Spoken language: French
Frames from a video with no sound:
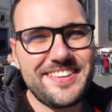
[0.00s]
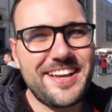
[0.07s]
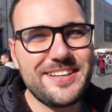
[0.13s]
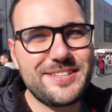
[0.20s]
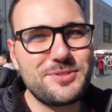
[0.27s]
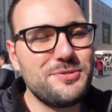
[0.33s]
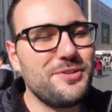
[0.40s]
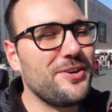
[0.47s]

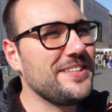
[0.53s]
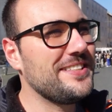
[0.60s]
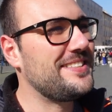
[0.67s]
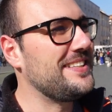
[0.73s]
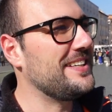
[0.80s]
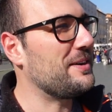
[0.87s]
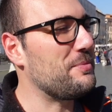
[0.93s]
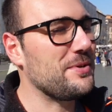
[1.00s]
très souvent
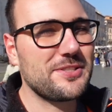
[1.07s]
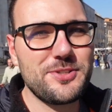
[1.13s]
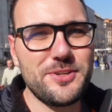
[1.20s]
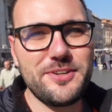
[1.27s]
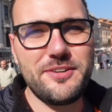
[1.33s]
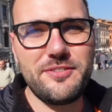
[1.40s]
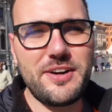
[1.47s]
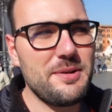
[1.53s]
ici parce que
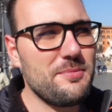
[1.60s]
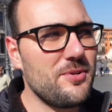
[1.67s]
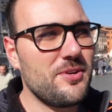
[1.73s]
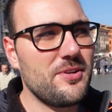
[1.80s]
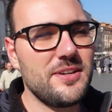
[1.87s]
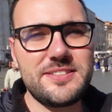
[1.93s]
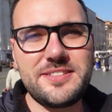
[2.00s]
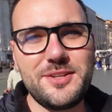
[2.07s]

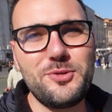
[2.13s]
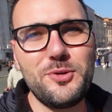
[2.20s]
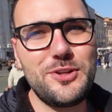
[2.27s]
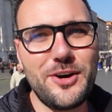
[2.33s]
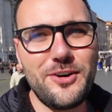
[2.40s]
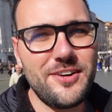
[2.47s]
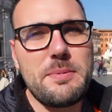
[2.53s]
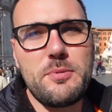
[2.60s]
vraiment c'est tout le
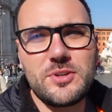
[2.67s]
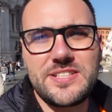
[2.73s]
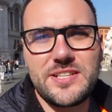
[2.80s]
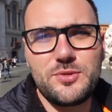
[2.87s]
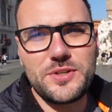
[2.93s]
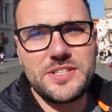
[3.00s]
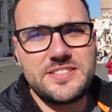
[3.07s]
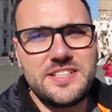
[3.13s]
temps. Mais bon c'est
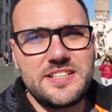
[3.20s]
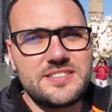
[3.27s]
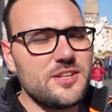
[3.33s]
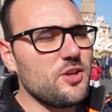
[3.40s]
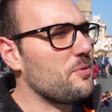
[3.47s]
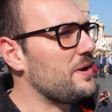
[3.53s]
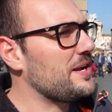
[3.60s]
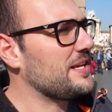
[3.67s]
touristique, c'est
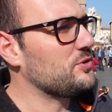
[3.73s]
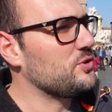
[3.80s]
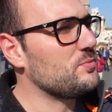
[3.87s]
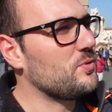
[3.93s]
normal, il y a du